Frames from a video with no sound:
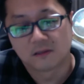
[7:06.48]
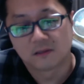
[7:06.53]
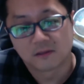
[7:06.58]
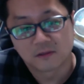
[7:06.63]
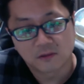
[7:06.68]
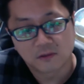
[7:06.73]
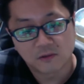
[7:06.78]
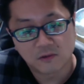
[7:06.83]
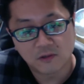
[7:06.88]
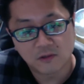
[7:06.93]

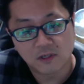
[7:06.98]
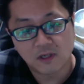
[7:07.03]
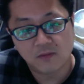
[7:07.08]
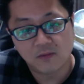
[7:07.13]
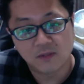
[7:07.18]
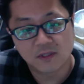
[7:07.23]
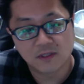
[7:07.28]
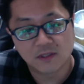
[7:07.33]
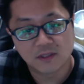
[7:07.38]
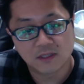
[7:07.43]
これは
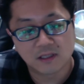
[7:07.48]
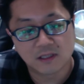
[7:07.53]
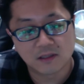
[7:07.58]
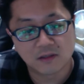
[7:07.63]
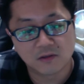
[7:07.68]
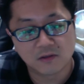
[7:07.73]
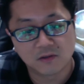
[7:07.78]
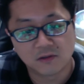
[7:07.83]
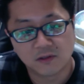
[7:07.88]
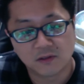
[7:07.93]
別に何
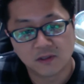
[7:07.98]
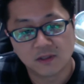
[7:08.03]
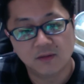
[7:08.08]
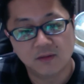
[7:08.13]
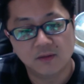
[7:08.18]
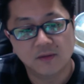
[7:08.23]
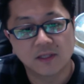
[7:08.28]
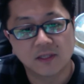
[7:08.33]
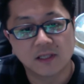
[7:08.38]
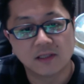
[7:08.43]
の意味
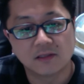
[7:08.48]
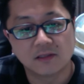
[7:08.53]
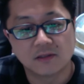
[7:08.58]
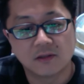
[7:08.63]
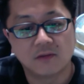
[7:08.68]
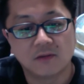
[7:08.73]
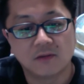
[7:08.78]
もないですよ。